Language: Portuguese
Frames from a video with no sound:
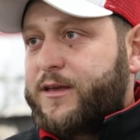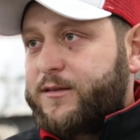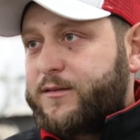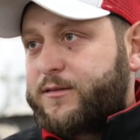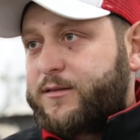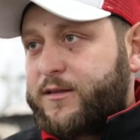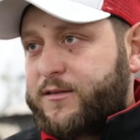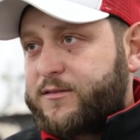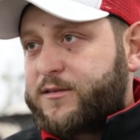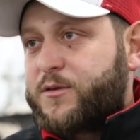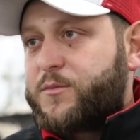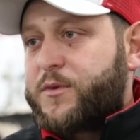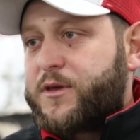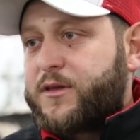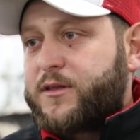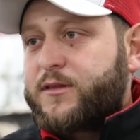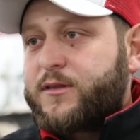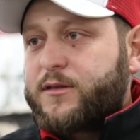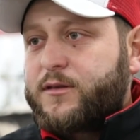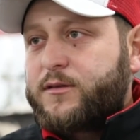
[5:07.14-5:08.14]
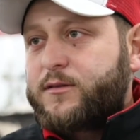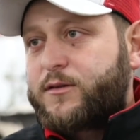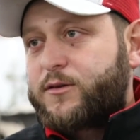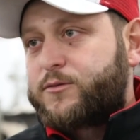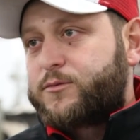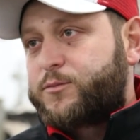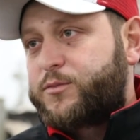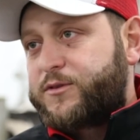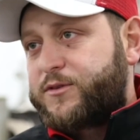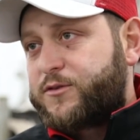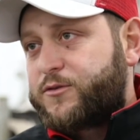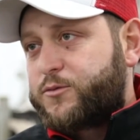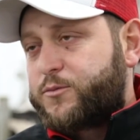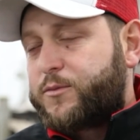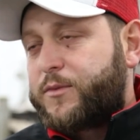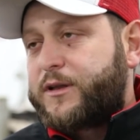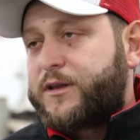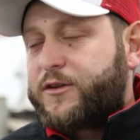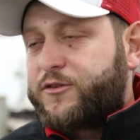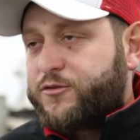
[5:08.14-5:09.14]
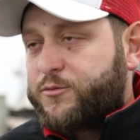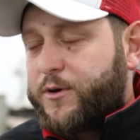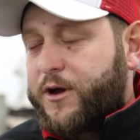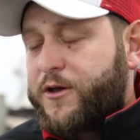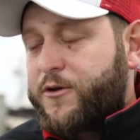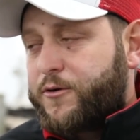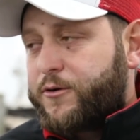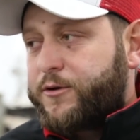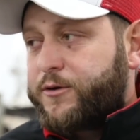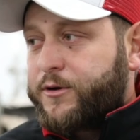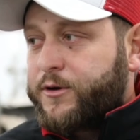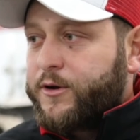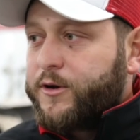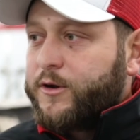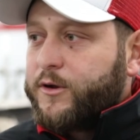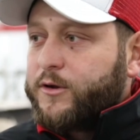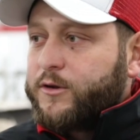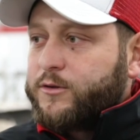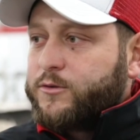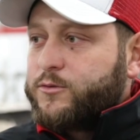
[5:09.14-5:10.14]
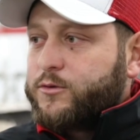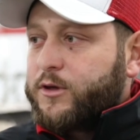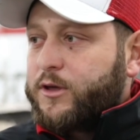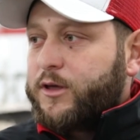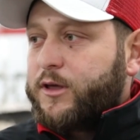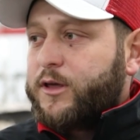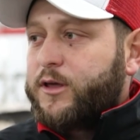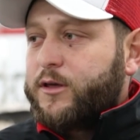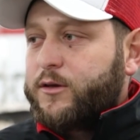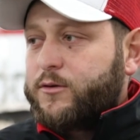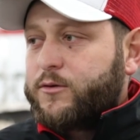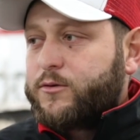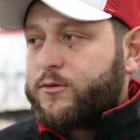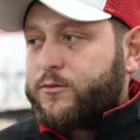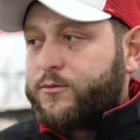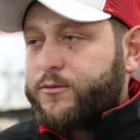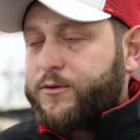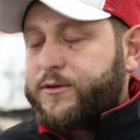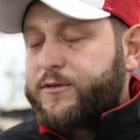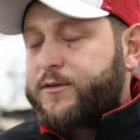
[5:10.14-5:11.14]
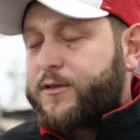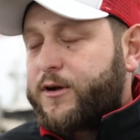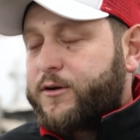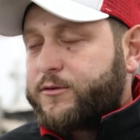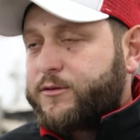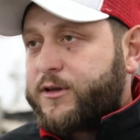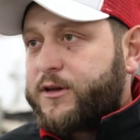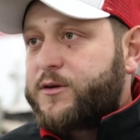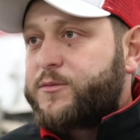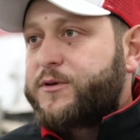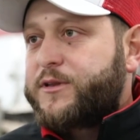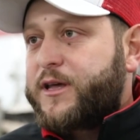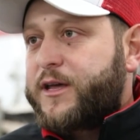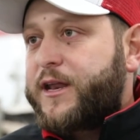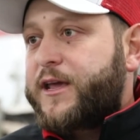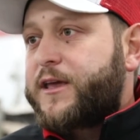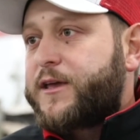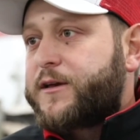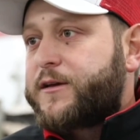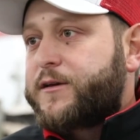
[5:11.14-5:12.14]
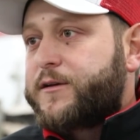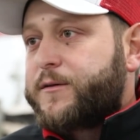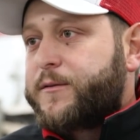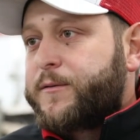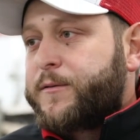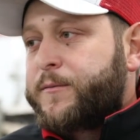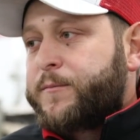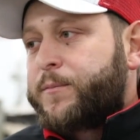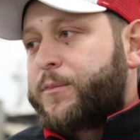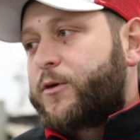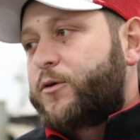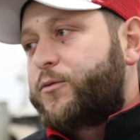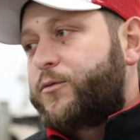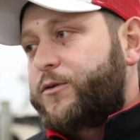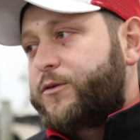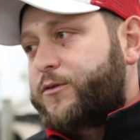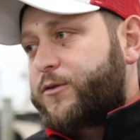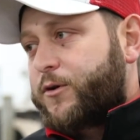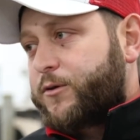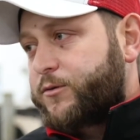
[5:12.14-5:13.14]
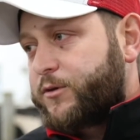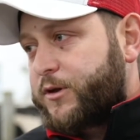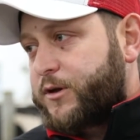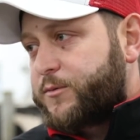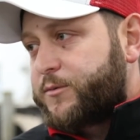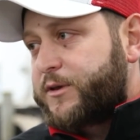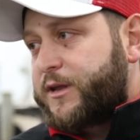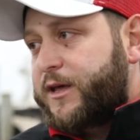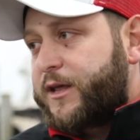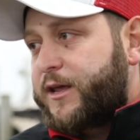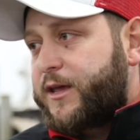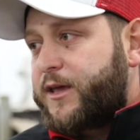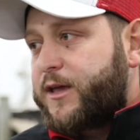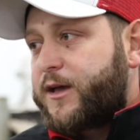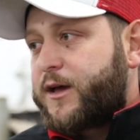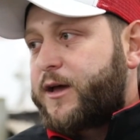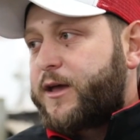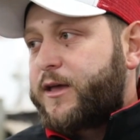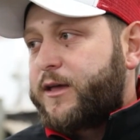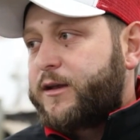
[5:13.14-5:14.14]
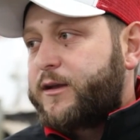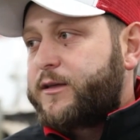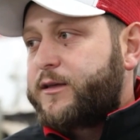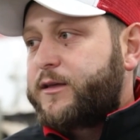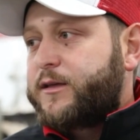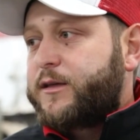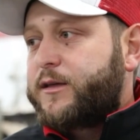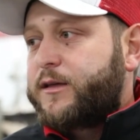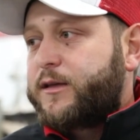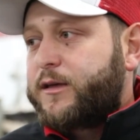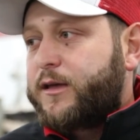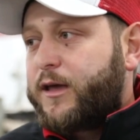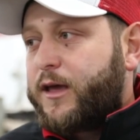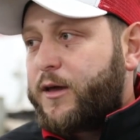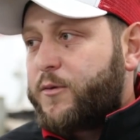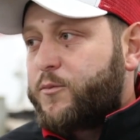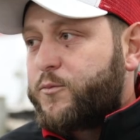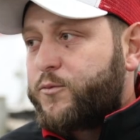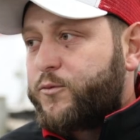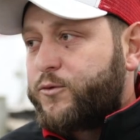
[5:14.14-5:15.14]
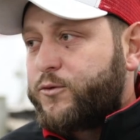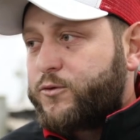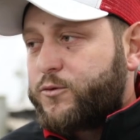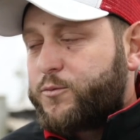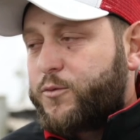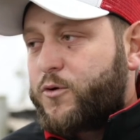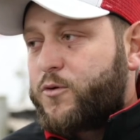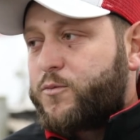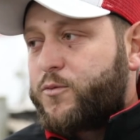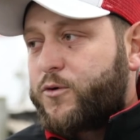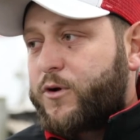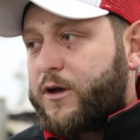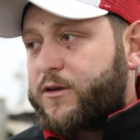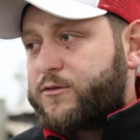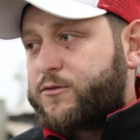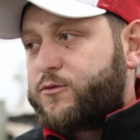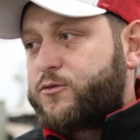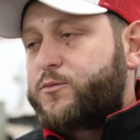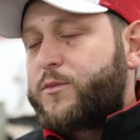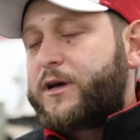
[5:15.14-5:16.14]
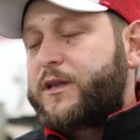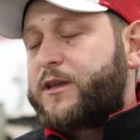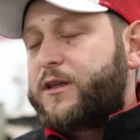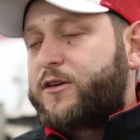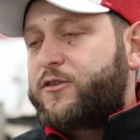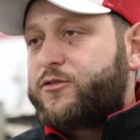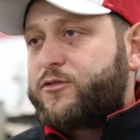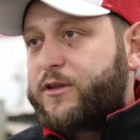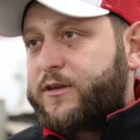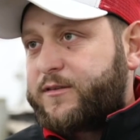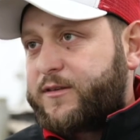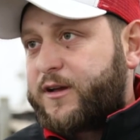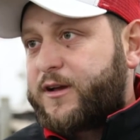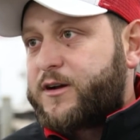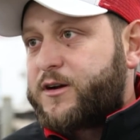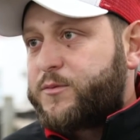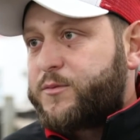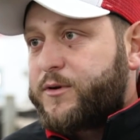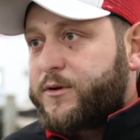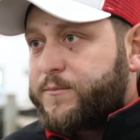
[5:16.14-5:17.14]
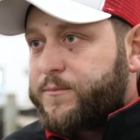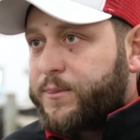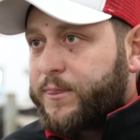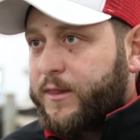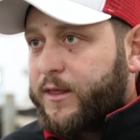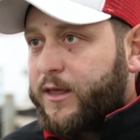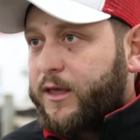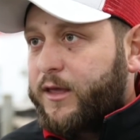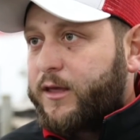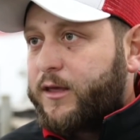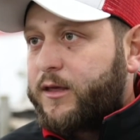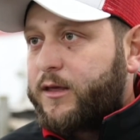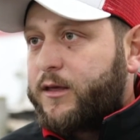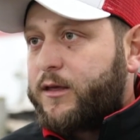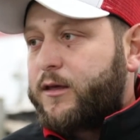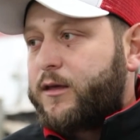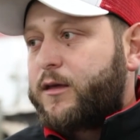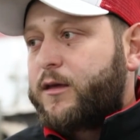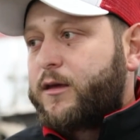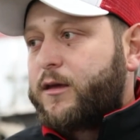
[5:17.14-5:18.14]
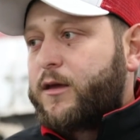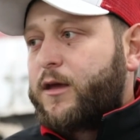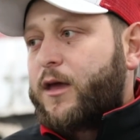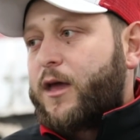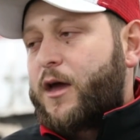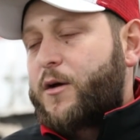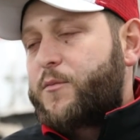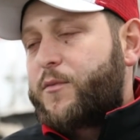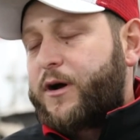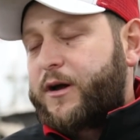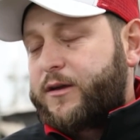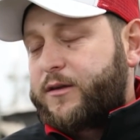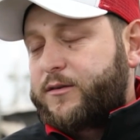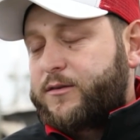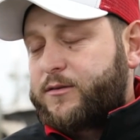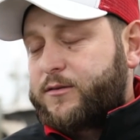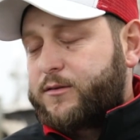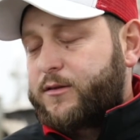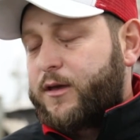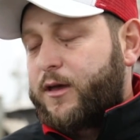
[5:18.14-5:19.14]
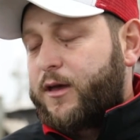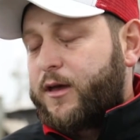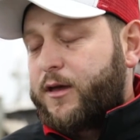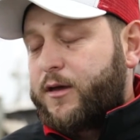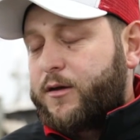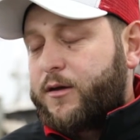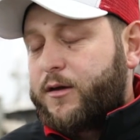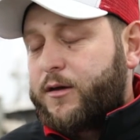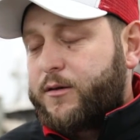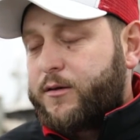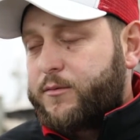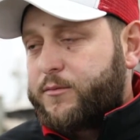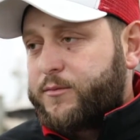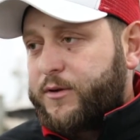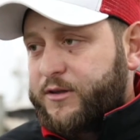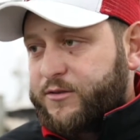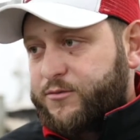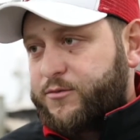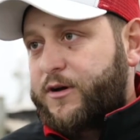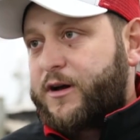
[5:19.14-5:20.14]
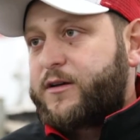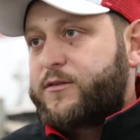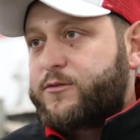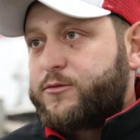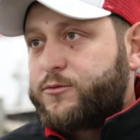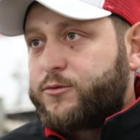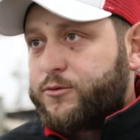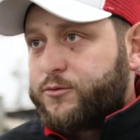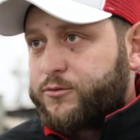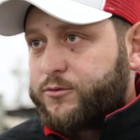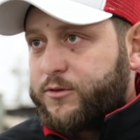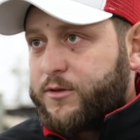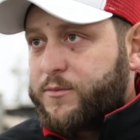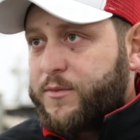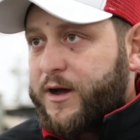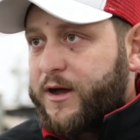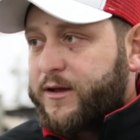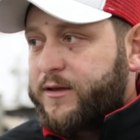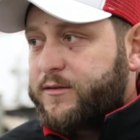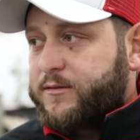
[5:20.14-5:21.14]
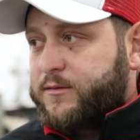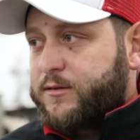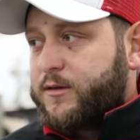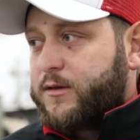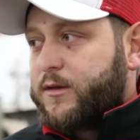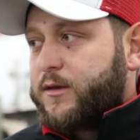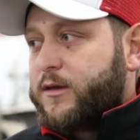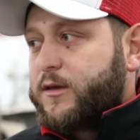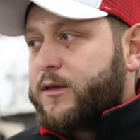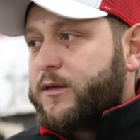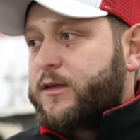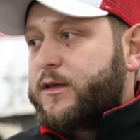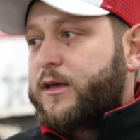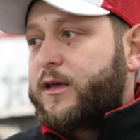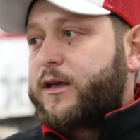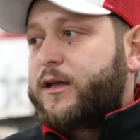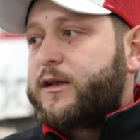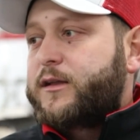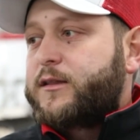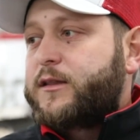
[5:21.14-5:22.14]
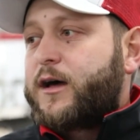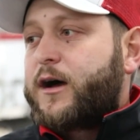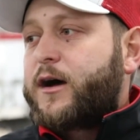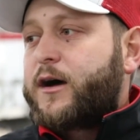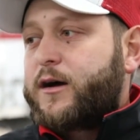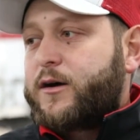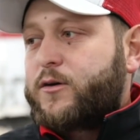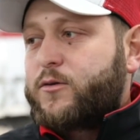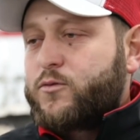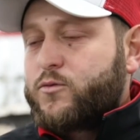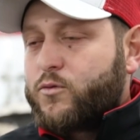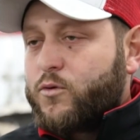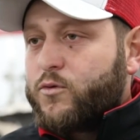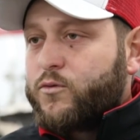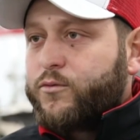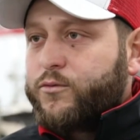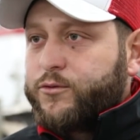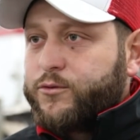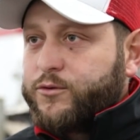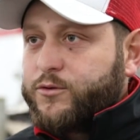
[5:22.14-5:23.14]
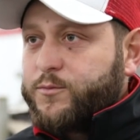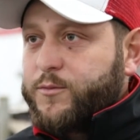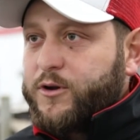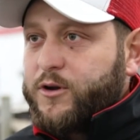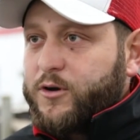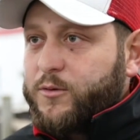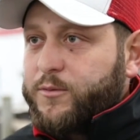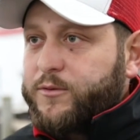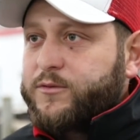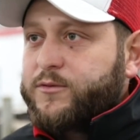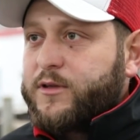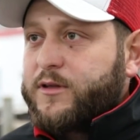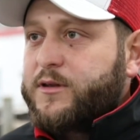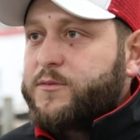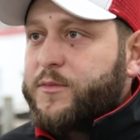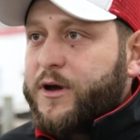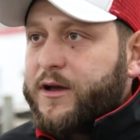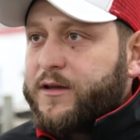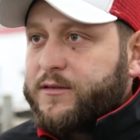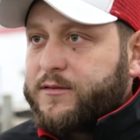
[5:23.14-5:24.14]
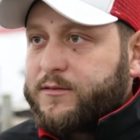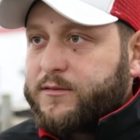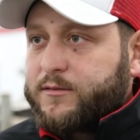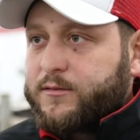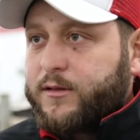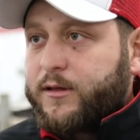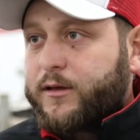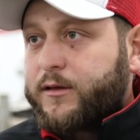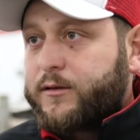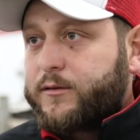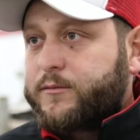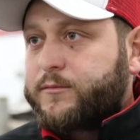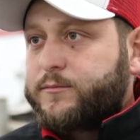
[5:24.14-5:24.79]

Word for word: Brasileiros convidados pelo grupo Semex gostaram do que viram na fazenda. O freestyle de cama de areia, ele é muito bom por causa do manejo dessa cama, que é mais, é, mais fácil do que os demais, e ele dá um conforto melhor para os animais. Né?